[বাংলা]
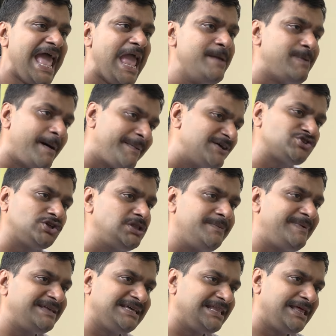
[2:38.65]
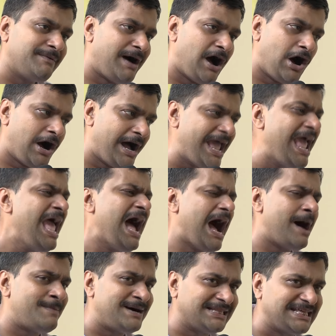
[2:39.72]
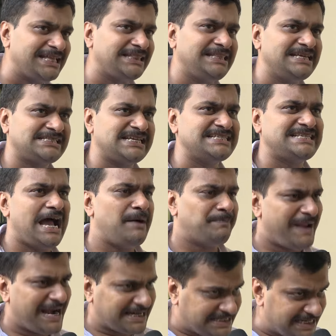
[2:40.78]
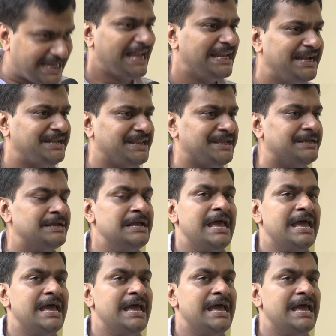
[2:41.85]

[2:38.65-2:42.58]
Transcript: এইভাবে যদি বেঁধে দেওয়া হয় আমাদের দেশে যা প্র্যাকটিক্যালিটি